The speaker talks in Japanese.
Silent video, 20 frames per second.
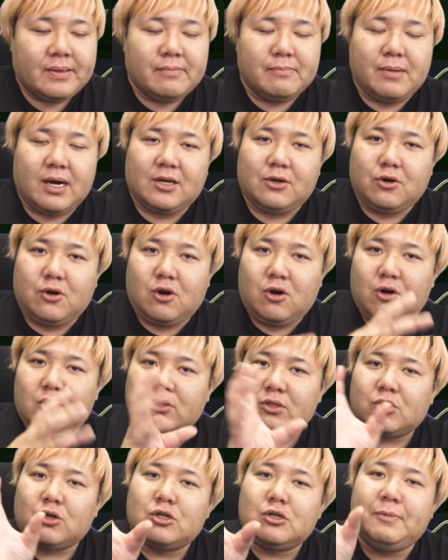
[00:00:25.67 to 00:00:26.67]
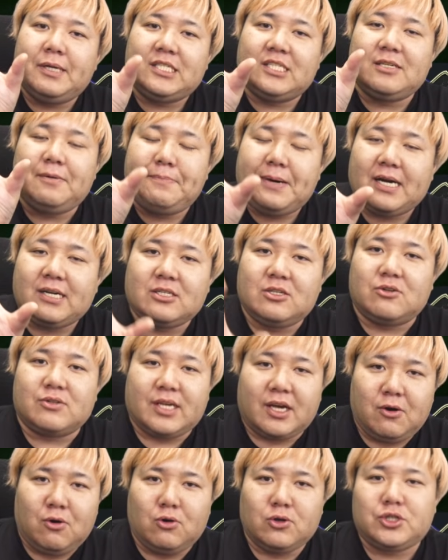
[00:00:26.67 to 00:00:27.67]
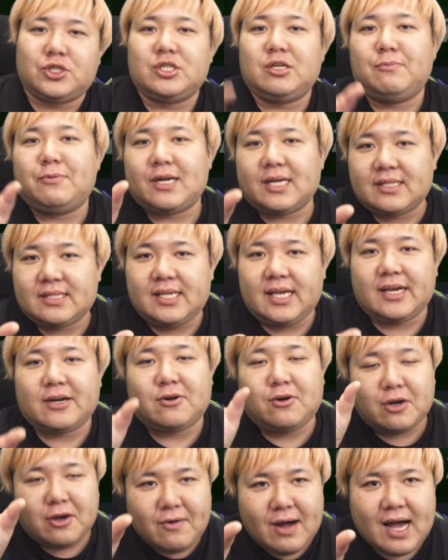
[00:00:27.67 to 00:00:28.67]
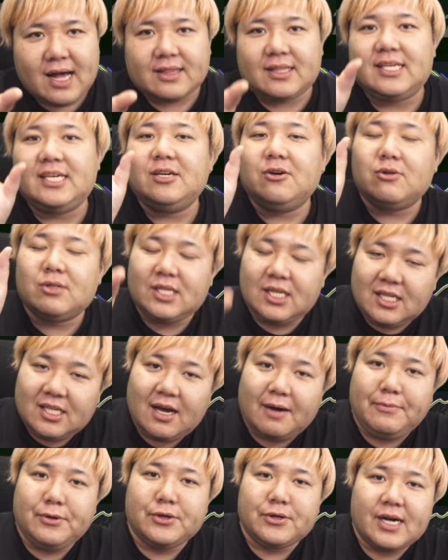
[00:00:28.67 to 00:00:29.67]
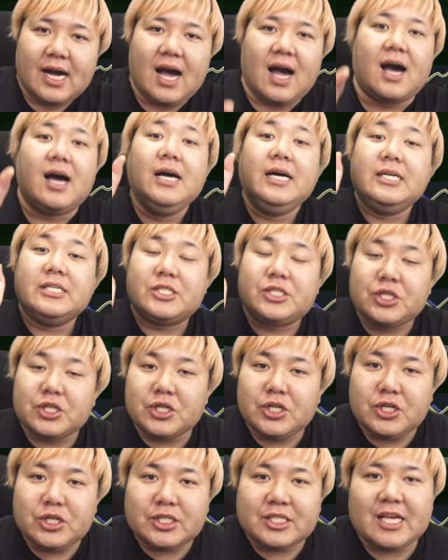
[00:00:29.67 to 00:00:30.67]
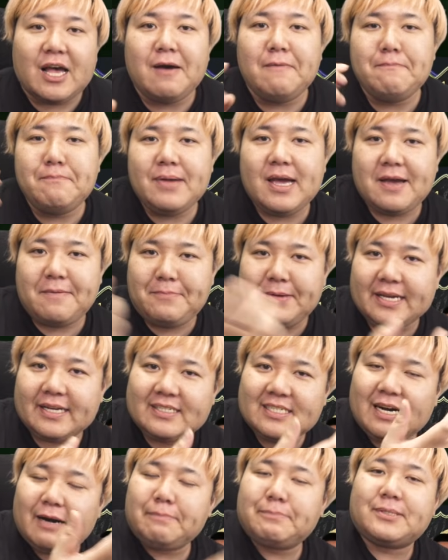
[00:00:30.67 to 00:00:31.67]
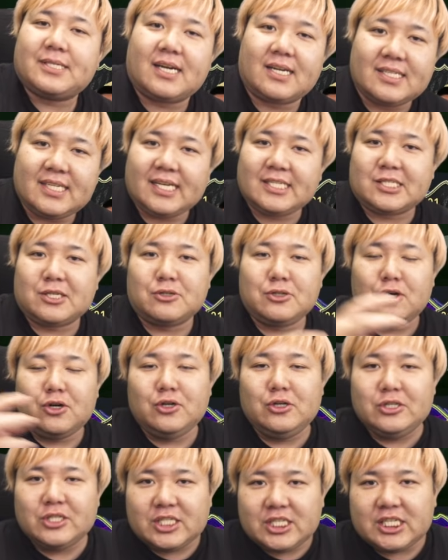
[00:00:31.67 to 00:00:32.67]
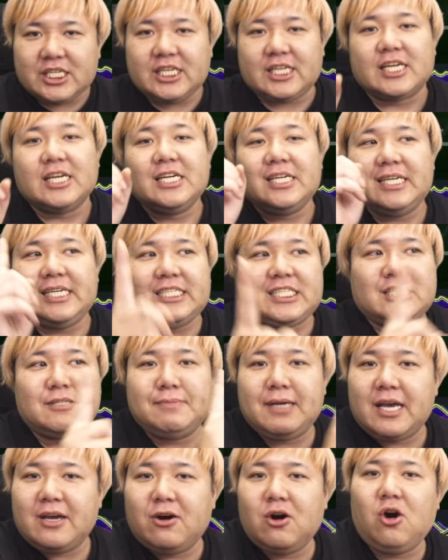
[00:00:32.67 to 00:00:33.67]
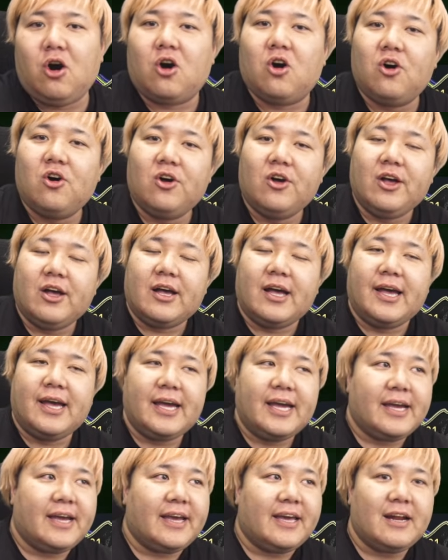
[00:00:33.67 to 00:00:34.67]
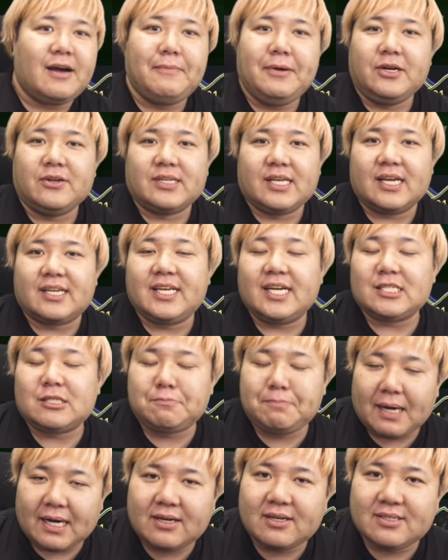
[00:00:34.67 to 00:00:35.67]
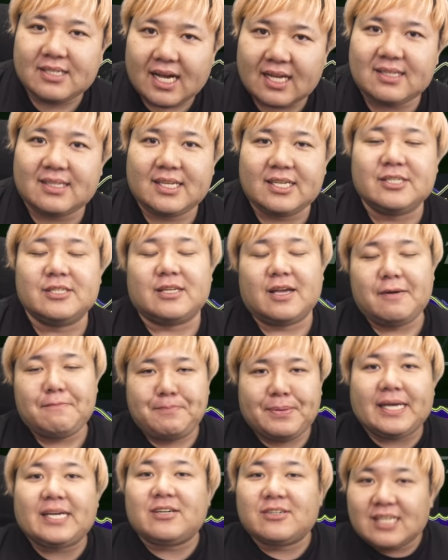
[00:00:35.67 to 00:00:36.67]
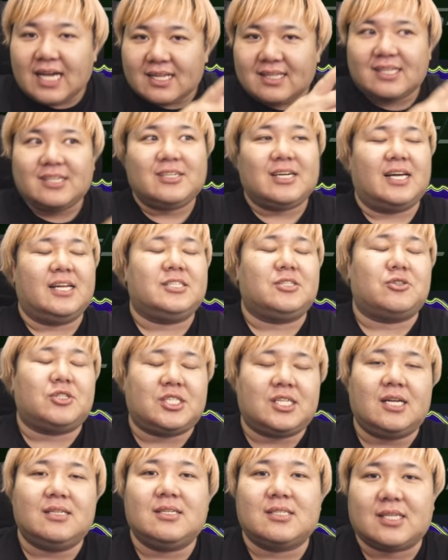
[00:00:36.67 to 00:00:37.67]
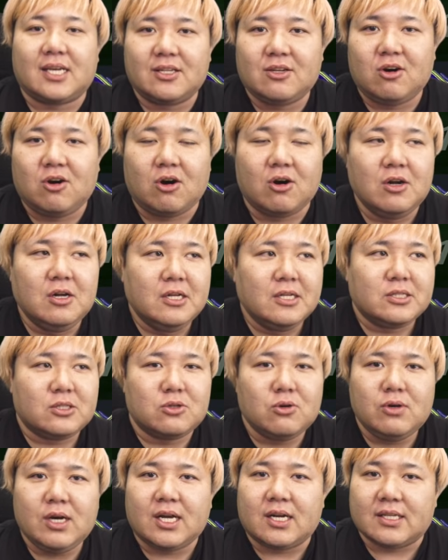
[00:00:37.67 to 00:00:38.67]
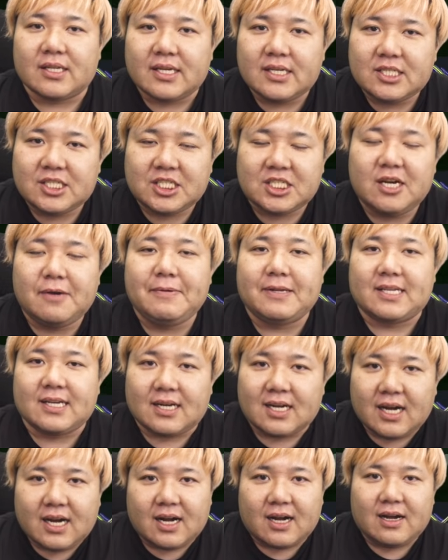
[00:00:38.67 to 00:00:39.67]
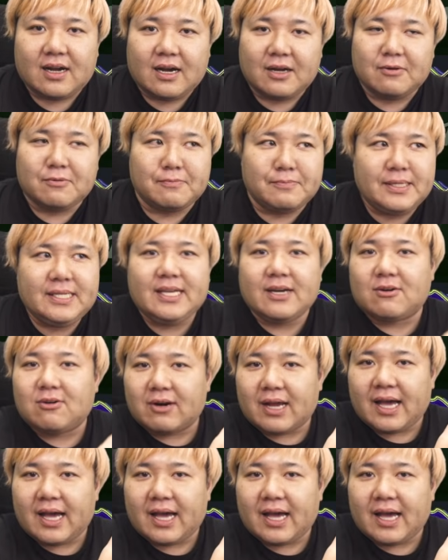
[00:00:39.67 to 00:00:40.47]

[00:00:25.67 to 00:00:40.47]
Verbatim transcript: まあ、あの、特別なパックをね、報酬でもらって、これは TOTW が13名ピックアップされて、そのうち1名をえー、選べる激アツパックだっていうね、ピックだっていう話をしたんですけど、どうやらね、調べたら、あの、見てこ